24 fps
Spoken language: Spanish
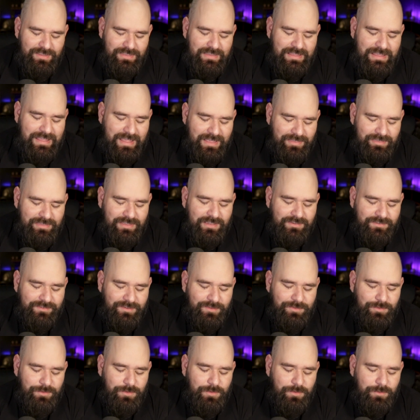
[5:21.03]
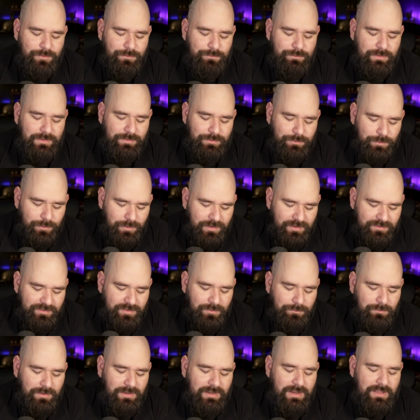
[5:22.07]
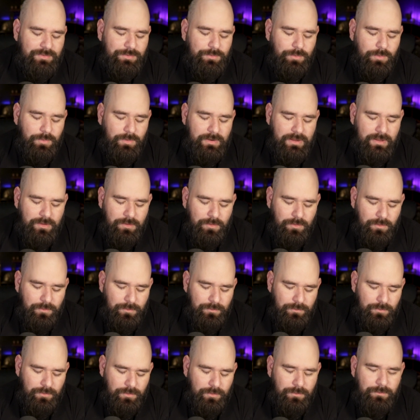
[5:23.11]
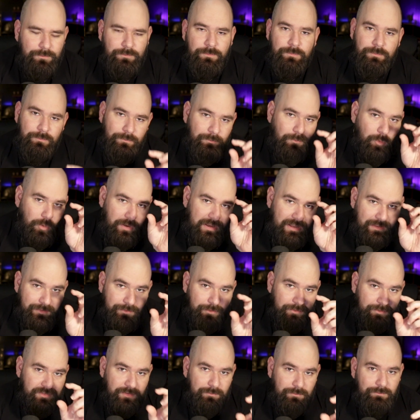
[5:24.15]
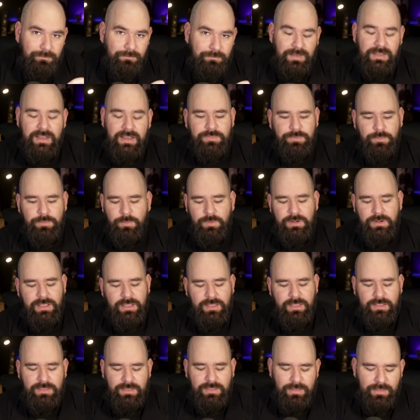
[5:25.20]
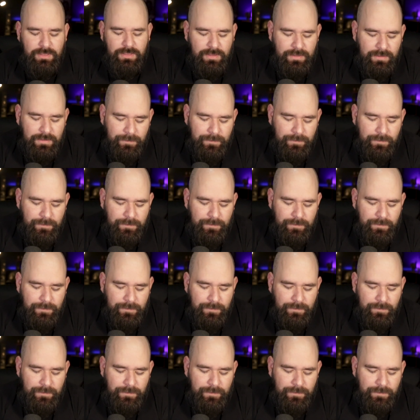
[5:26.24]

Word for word: gente haciendo pinturas en miniatura o, monitos en miniatura. Y